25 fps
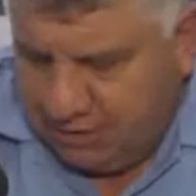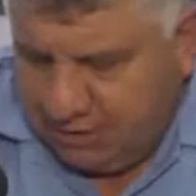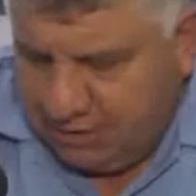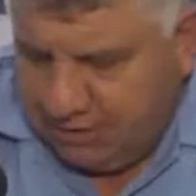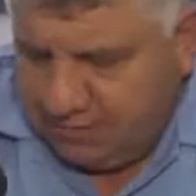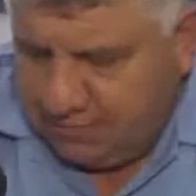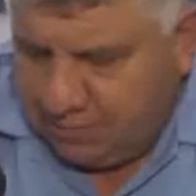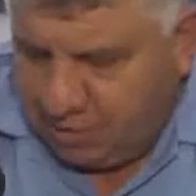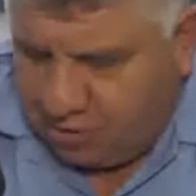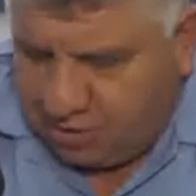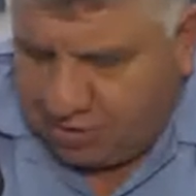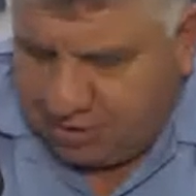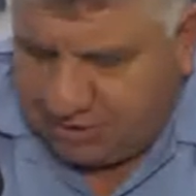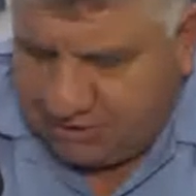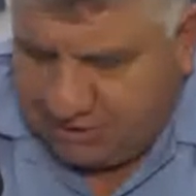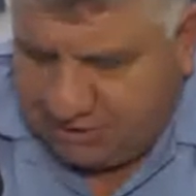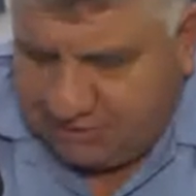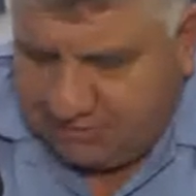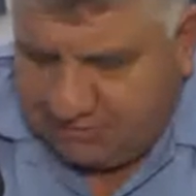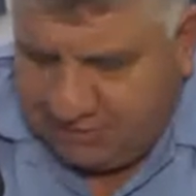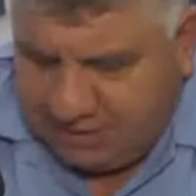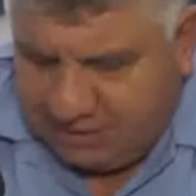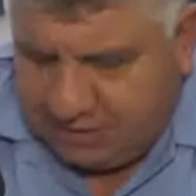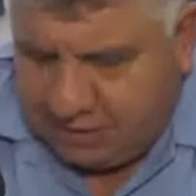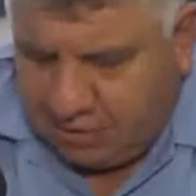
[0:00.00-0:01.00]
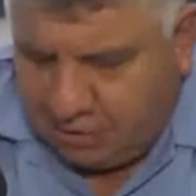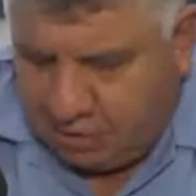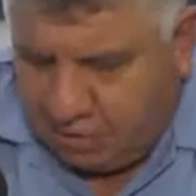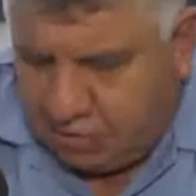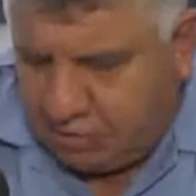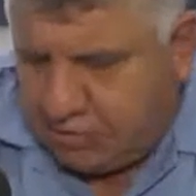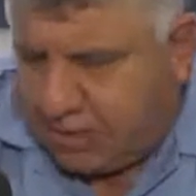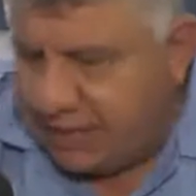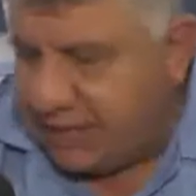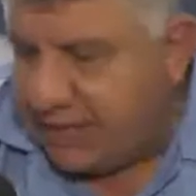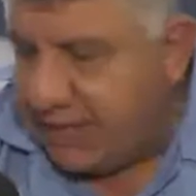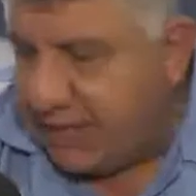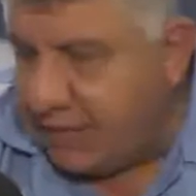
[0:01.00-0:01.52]
hemos recibido
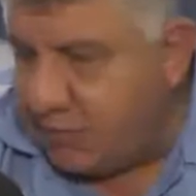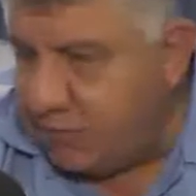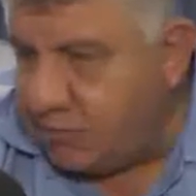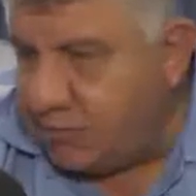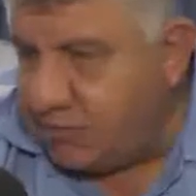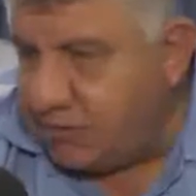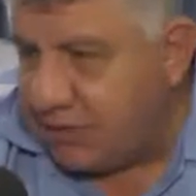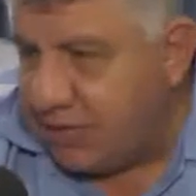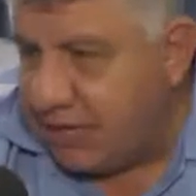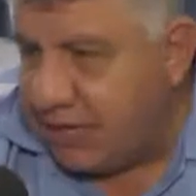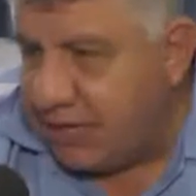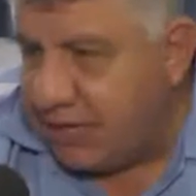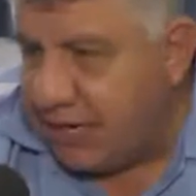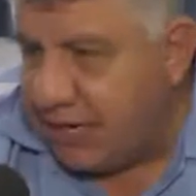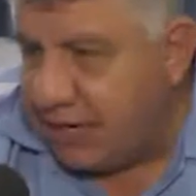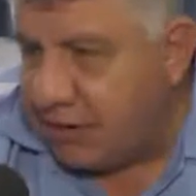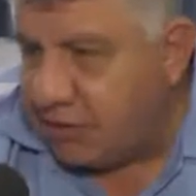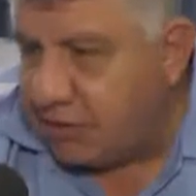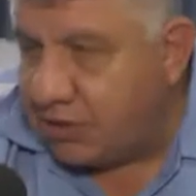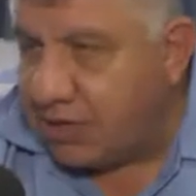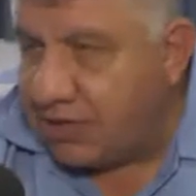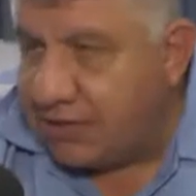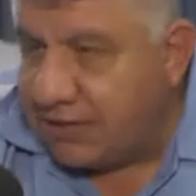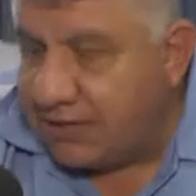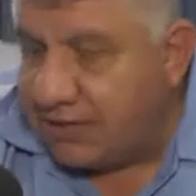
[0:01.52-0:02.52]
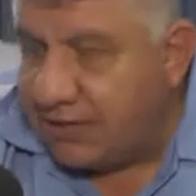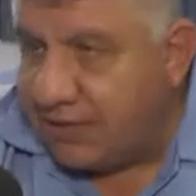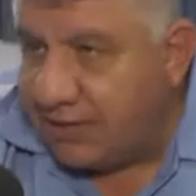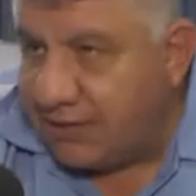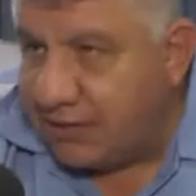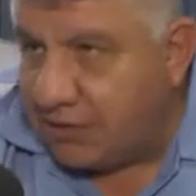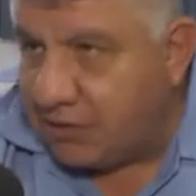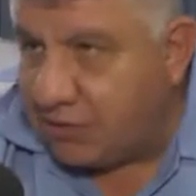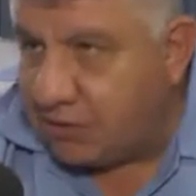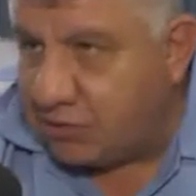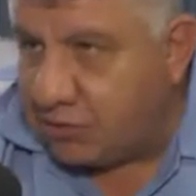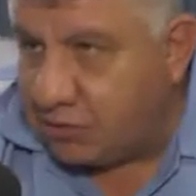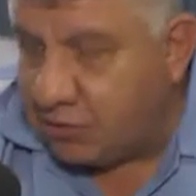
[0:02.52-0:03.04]
una denuncia en la localidad
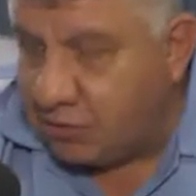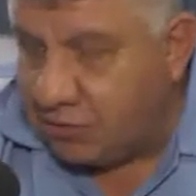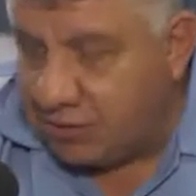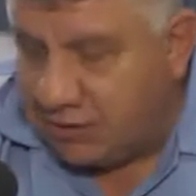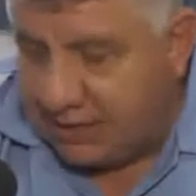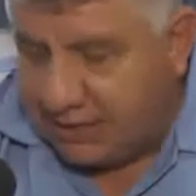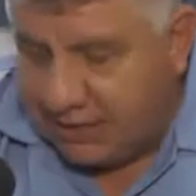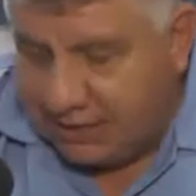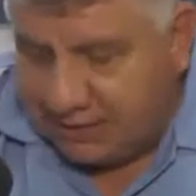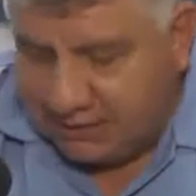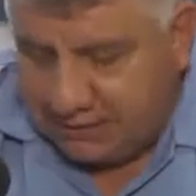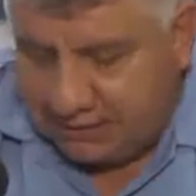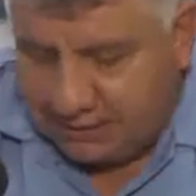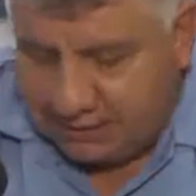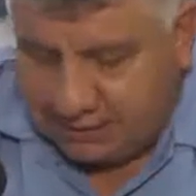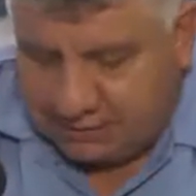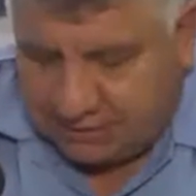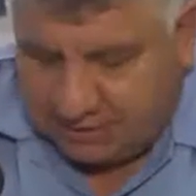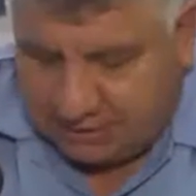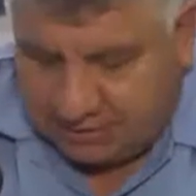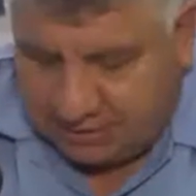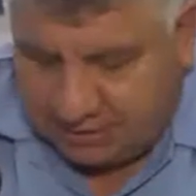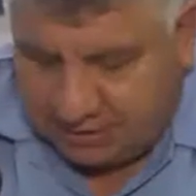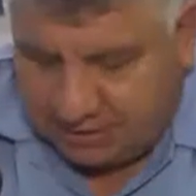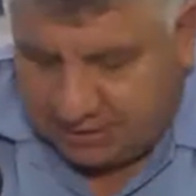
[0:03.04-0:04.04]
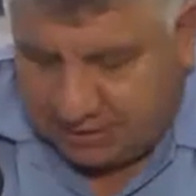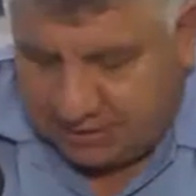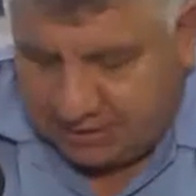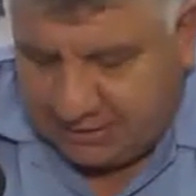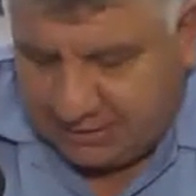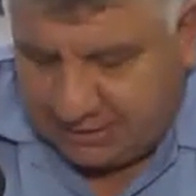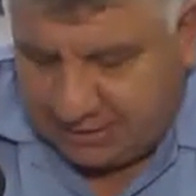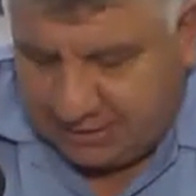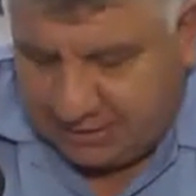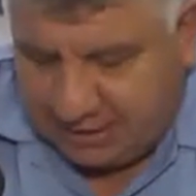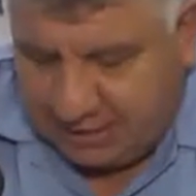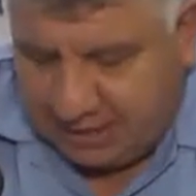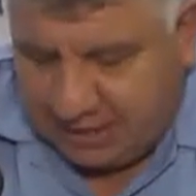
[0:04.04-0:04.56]
de Los Urgentes que
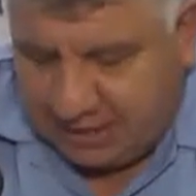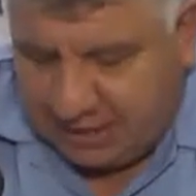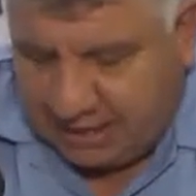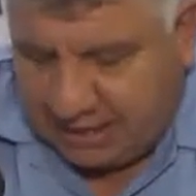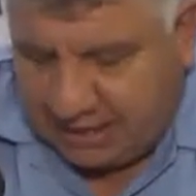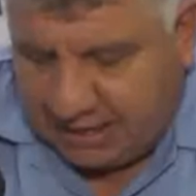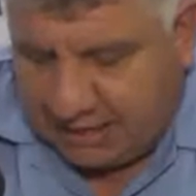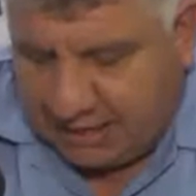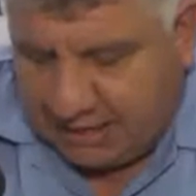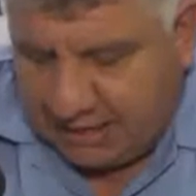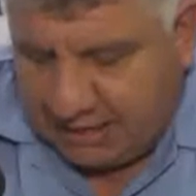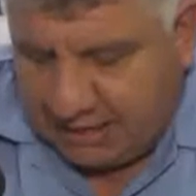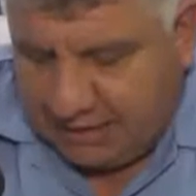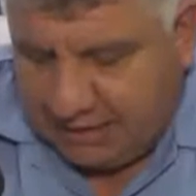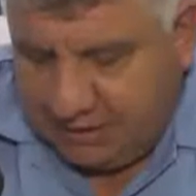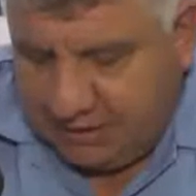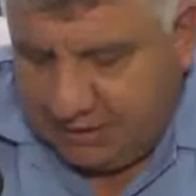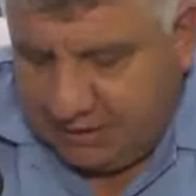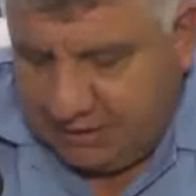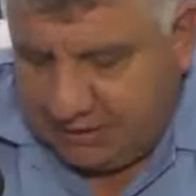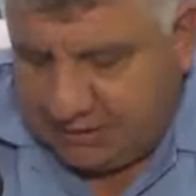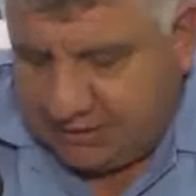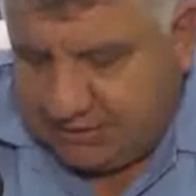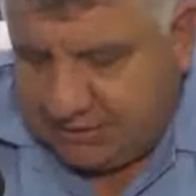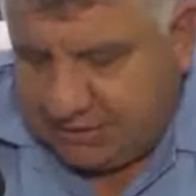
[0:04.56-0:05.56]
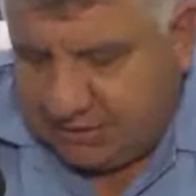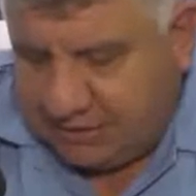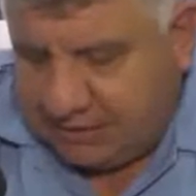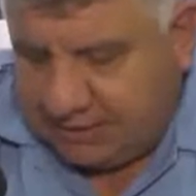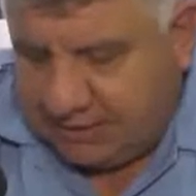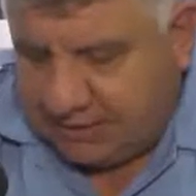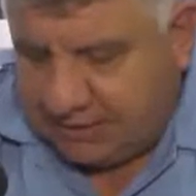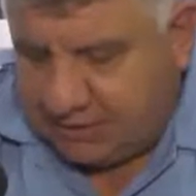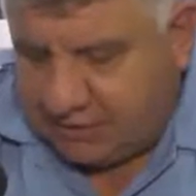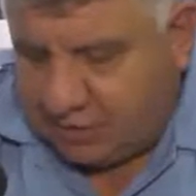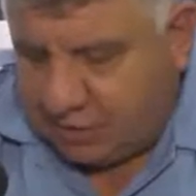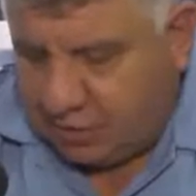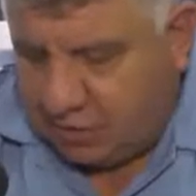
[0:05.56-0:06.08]
radicara eh,
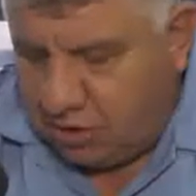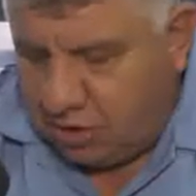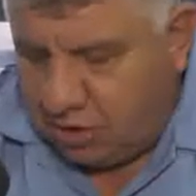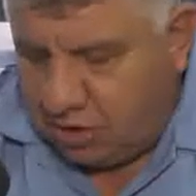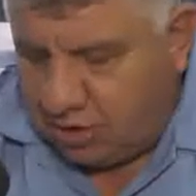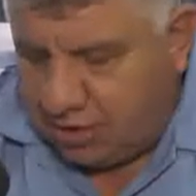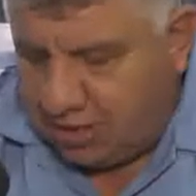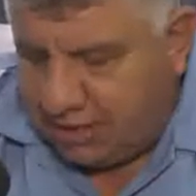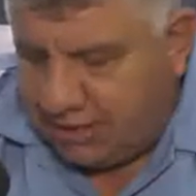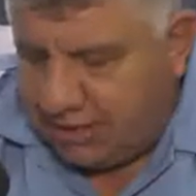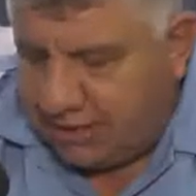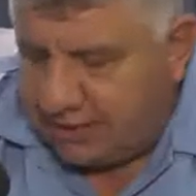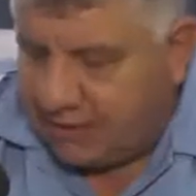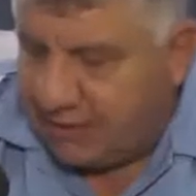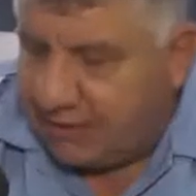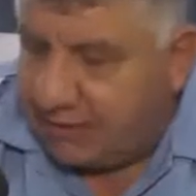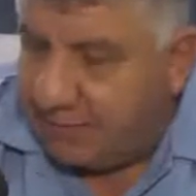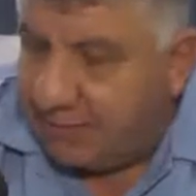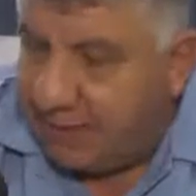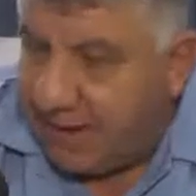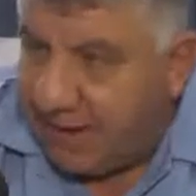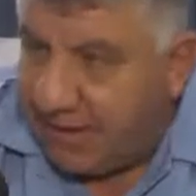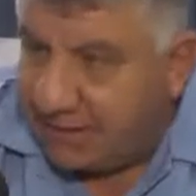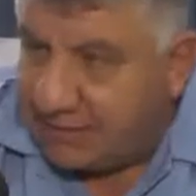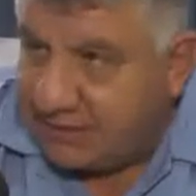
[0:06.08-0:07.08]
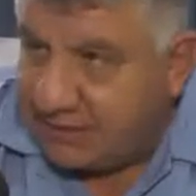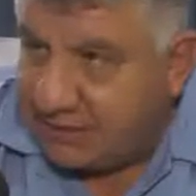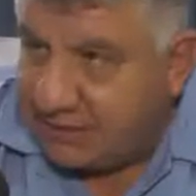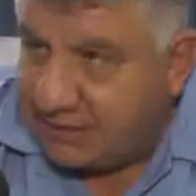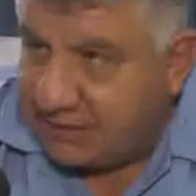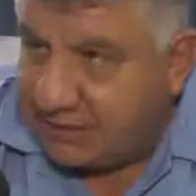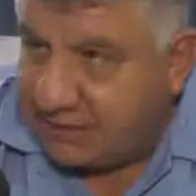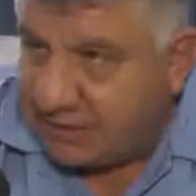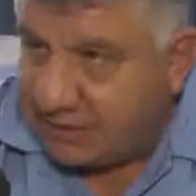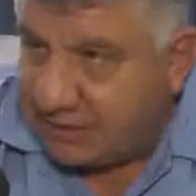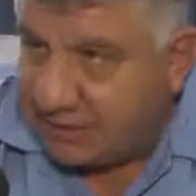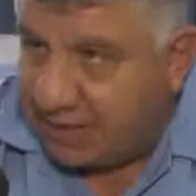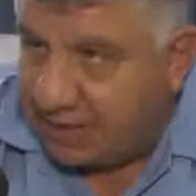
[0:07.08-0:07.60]
Chenis Lorena del Valle,
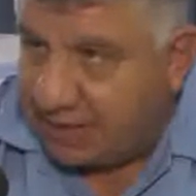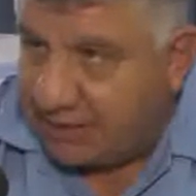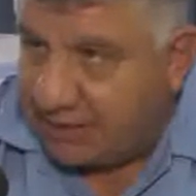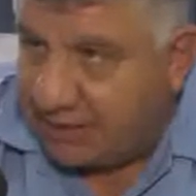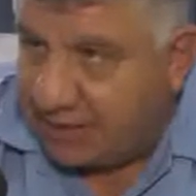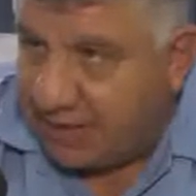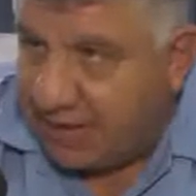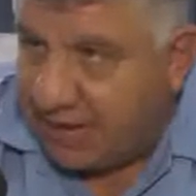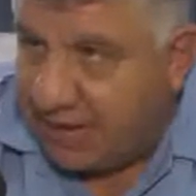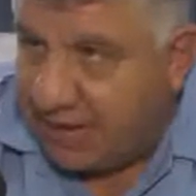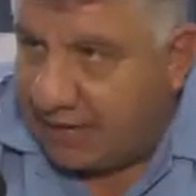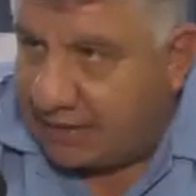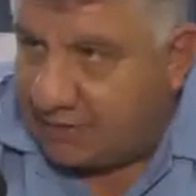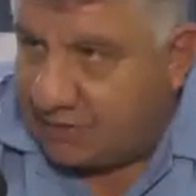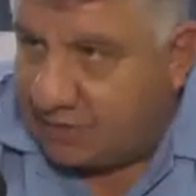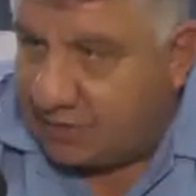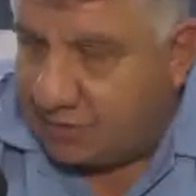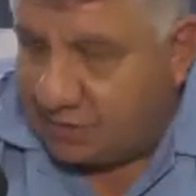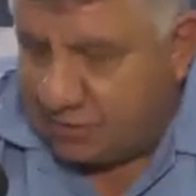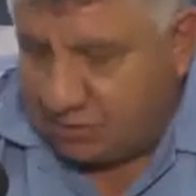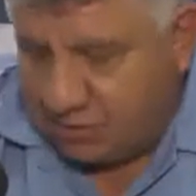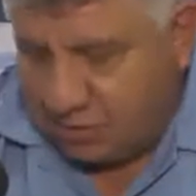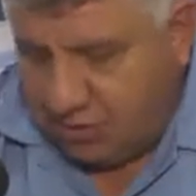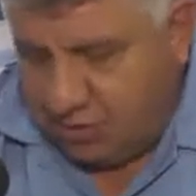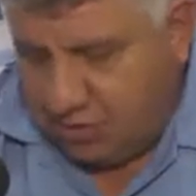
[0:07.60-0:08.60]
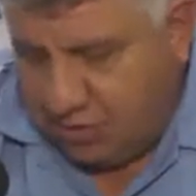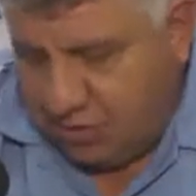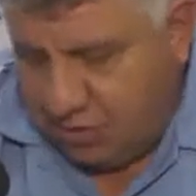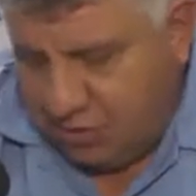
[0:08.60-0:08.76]
de 30 años.